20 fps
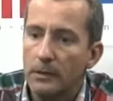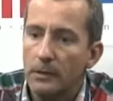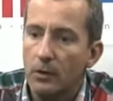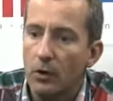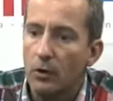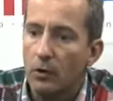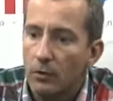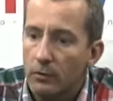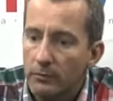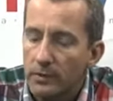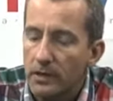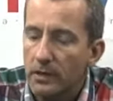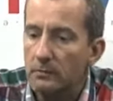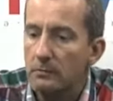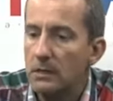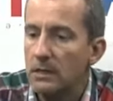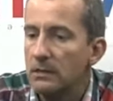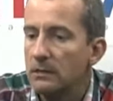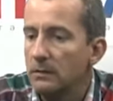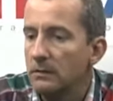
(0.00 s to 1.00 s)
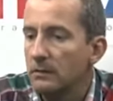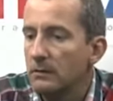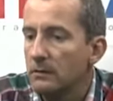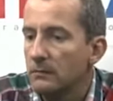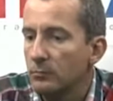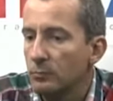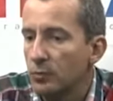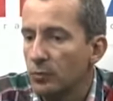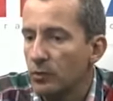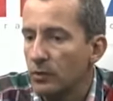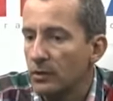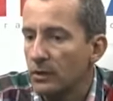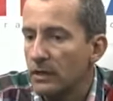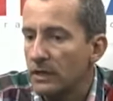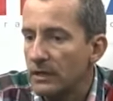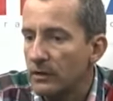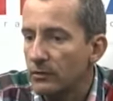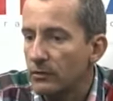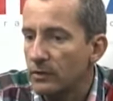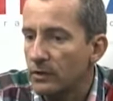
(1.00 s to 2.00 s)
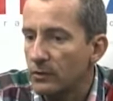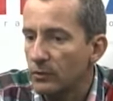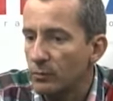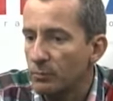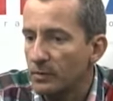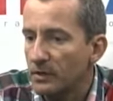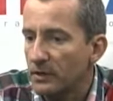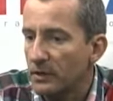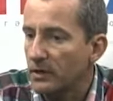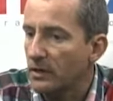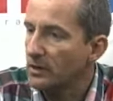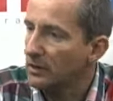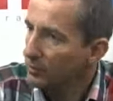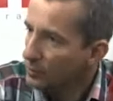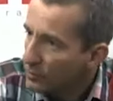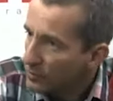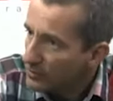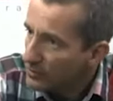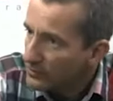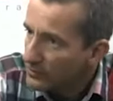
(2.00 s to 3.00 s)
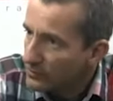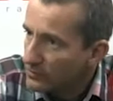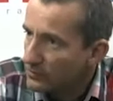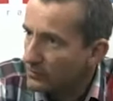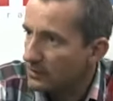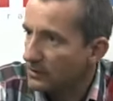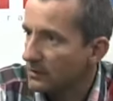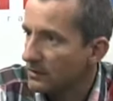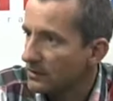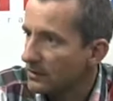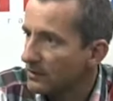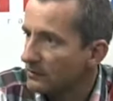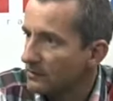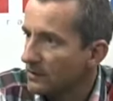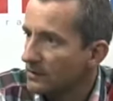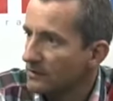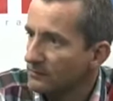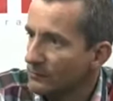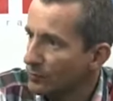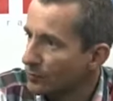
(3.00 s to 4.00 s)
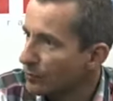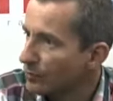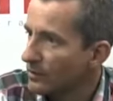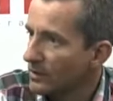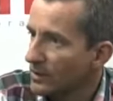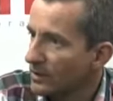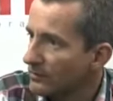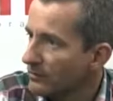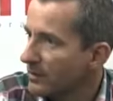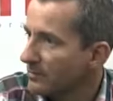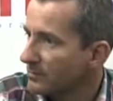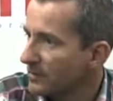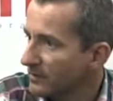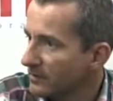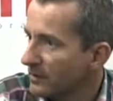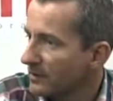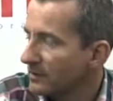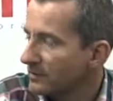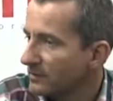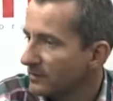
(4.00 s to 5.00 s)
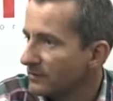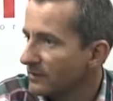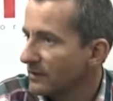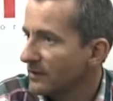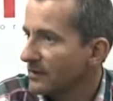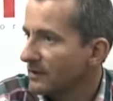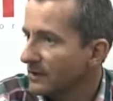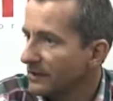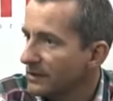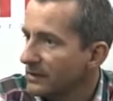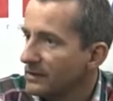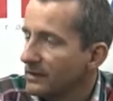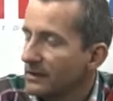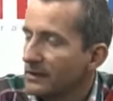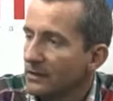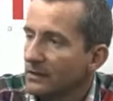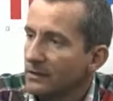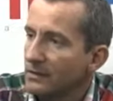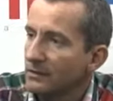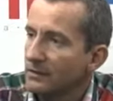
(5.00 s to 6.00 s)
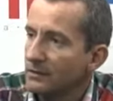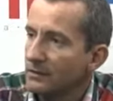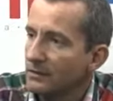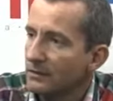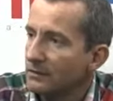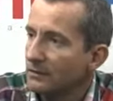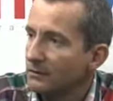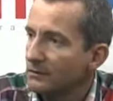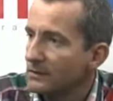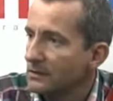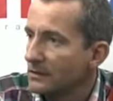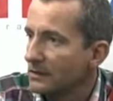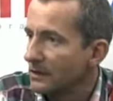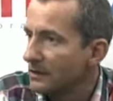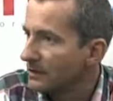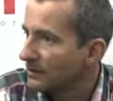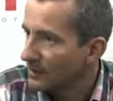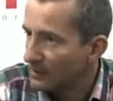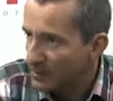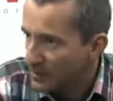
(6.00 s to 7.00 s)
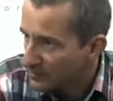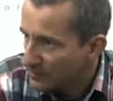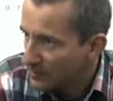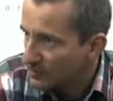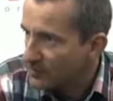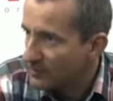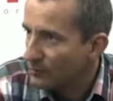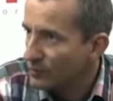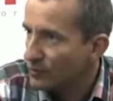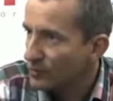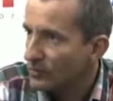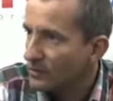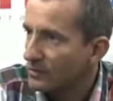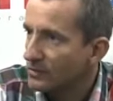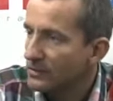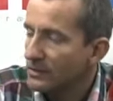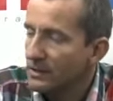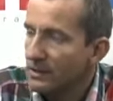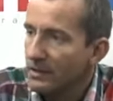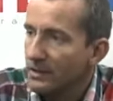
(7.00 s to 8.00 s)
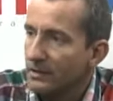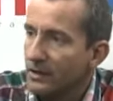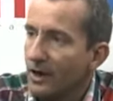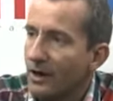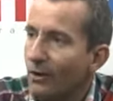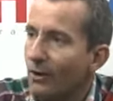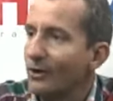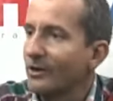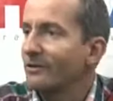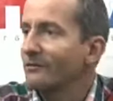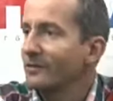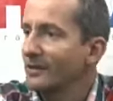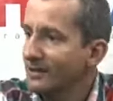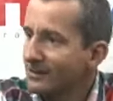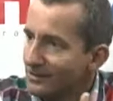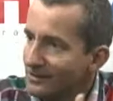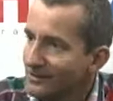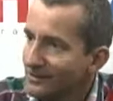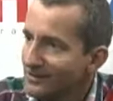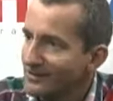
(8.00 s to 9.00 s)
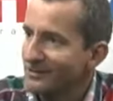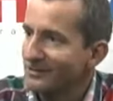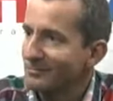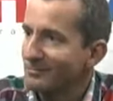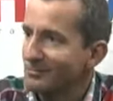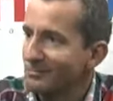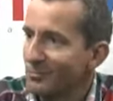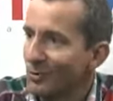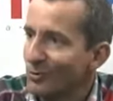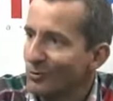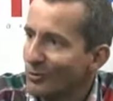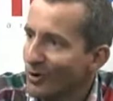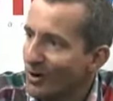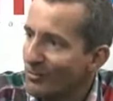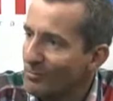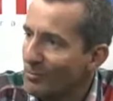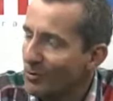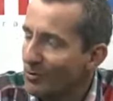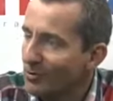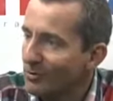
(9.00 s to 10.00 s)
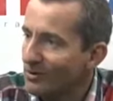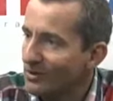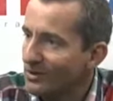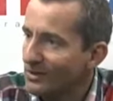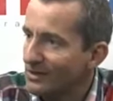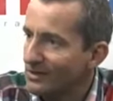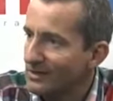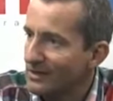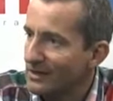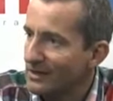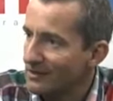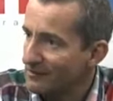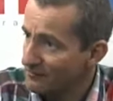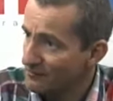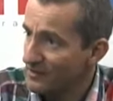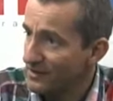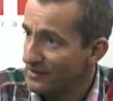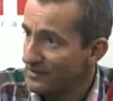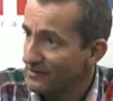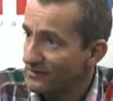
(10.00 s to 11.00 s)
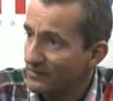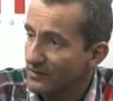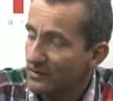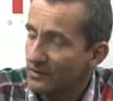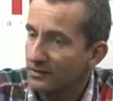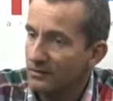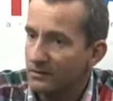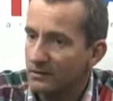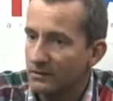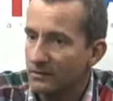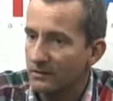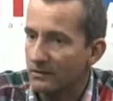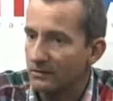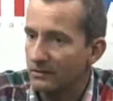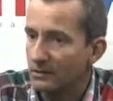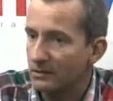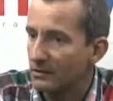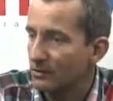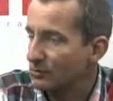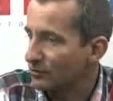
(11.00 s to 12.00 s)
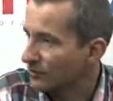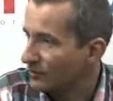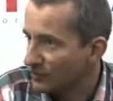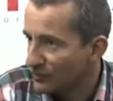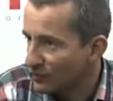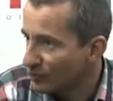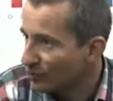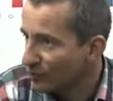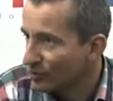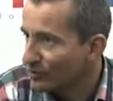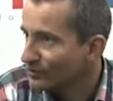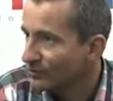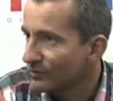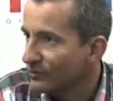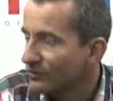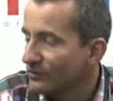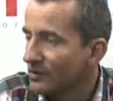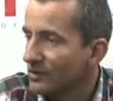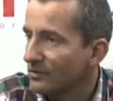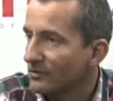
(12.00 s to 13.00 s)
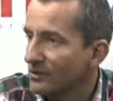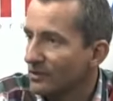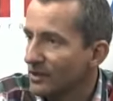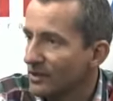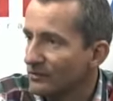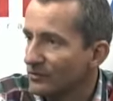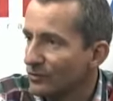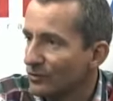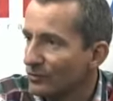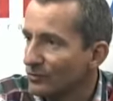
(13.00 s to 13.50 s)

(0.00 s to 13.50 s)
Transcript: Obviamente, por lado de los pescadores eh, que están involucrados en la pesca artesanal eh, y en la pesca de tiburón, Ahora viene eh, poco a poco la, defensa, eh, los insultos, ahora ya soy El